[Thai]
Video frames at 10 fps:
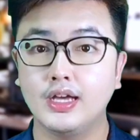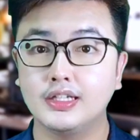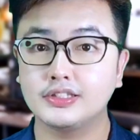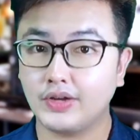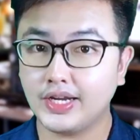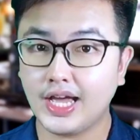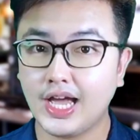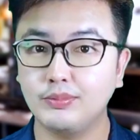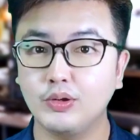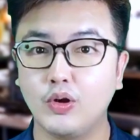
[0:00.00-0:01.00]
สวัสดีค
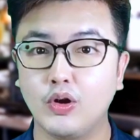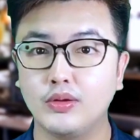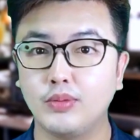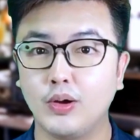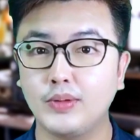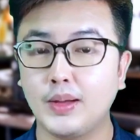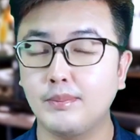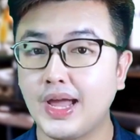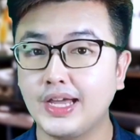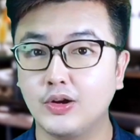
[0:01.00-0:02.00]
รับทุกคนพบกับ
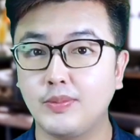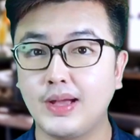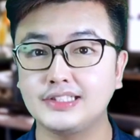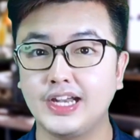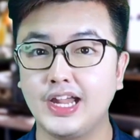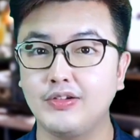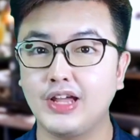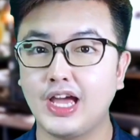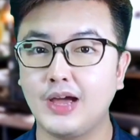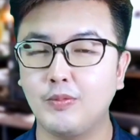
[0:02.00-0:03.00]
My Hero Plus Channel
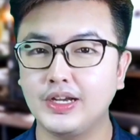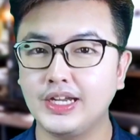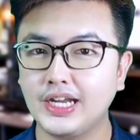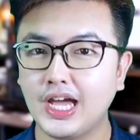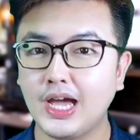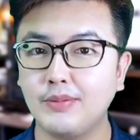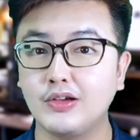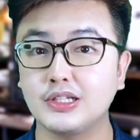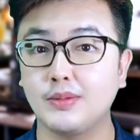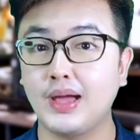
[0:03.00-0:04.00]
นะครับวันนี้นะครับเรา
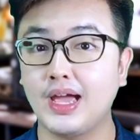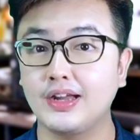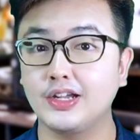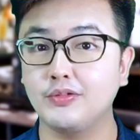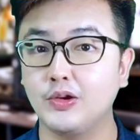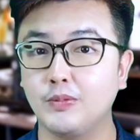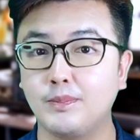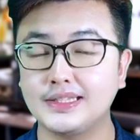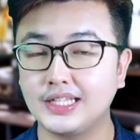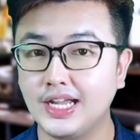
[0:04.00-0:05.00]
จะมารีวิว
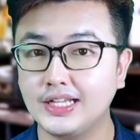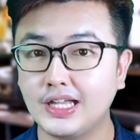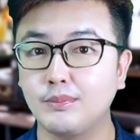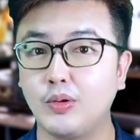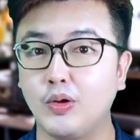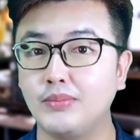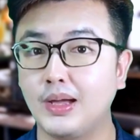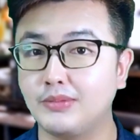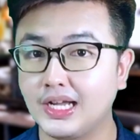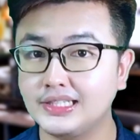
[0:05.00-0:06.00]
ปัตเตอร์เลี่ยนตัดผมแบ
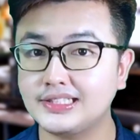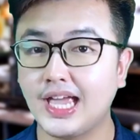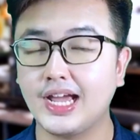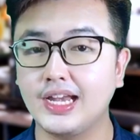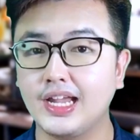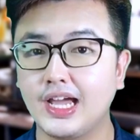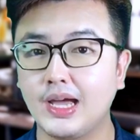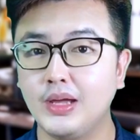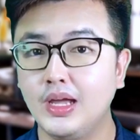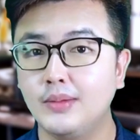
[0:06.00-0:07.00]
บไร้สายกันนะครับ
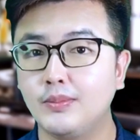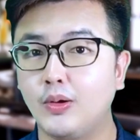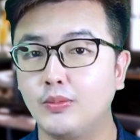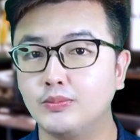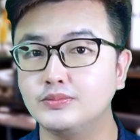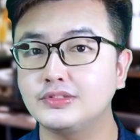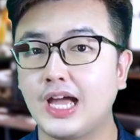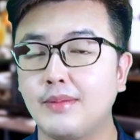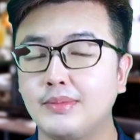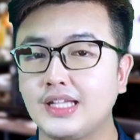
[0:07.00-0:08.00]
ผม
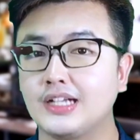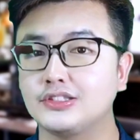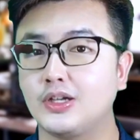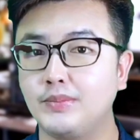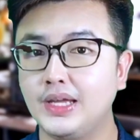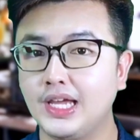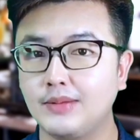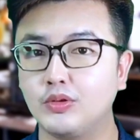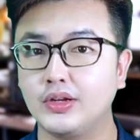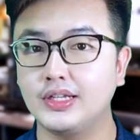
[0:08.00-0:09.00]
สั่งมาจาก Shopee ครั
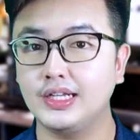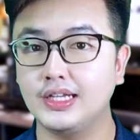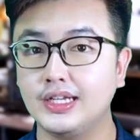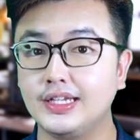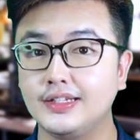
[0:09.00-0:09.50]
บตัวนี้เลย